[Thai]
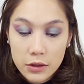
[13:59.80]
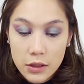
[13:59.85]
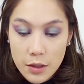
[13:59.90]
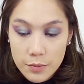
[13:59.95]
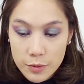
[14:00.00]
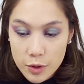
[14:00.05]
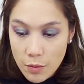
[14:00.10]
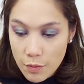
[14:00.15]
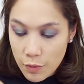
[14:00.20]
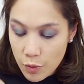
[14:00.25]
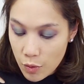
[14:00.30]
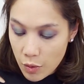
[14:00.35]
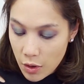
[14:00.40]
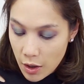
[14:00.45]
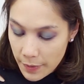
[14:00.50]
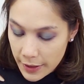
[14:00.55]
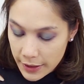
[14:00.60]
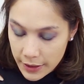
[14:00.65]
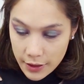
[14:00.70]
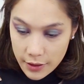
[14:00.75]
จะเติมชมพู
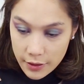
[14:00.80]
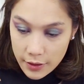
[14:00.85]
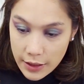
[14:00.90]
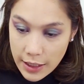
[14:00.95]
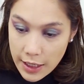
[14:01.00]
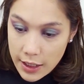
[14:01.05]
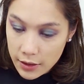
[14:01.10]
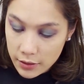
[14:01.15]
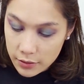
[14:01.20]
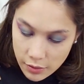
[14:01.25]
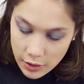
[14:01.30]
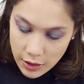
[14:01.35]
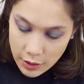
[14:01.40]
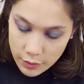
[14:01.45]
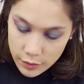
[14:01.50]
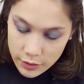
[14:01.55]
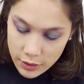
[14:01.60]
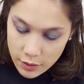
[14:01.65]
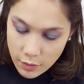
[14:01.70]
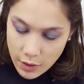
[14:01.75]
เข้าไปนิดนึงนะ เพราะเรา
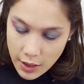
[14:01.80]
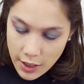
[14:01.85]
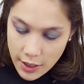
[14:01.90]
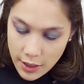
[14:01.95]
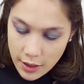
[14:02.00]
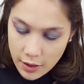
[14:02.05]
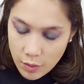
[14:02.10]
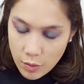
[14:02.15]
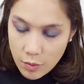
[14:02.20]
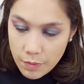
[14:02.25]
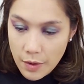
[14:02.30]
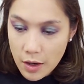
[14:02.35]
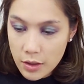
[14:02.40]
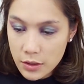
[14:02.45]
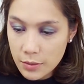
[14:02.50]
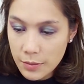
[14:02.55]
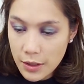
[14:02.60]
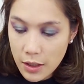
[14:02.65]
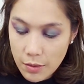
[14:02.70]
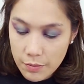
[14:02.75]
รู้สึกว่าโอปอ
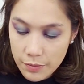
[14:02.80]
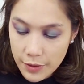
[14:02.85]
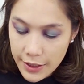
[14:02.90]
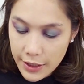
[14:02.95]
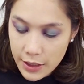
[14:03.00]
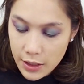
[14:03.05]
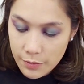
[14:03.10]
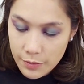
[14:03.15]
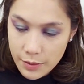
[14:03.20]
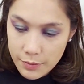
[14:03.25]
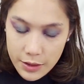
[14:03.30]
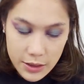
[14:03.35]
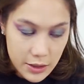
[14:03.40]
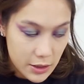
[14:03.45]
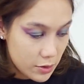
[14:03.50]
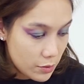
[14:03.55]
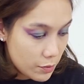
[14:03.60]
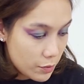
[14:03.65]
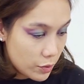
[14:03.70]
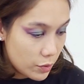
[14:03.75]
จะไม่คอมพลีทถ้าไม่มีสี
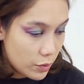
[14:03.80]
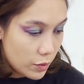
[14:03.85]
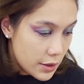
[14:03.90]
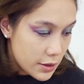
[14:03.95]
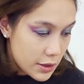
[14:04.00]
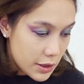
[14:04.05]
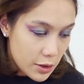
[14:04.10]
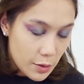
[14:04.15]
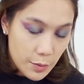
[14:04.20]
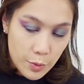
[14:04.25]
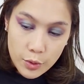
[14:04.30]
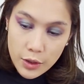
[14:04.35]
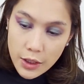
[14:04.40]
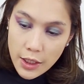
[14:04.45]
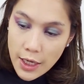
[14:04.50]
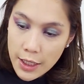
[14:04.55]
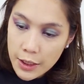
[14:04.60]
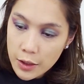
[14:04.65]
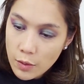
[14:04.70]
ชมพู สีชมพูที่เห็